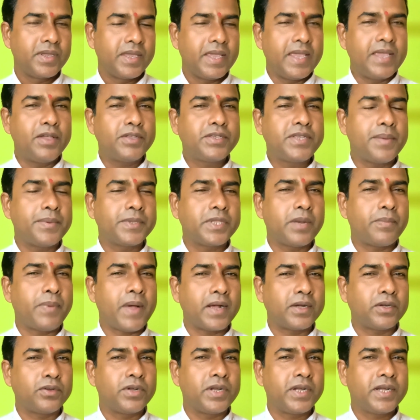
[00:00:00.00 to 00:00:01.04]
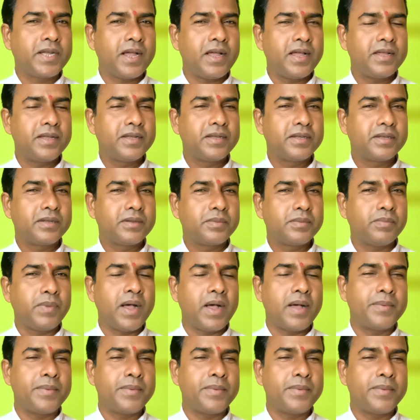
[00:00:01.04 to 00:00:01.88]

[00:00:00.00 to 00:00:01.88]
এই হচ্ছে আমাদের ভাগ্যরেখা বা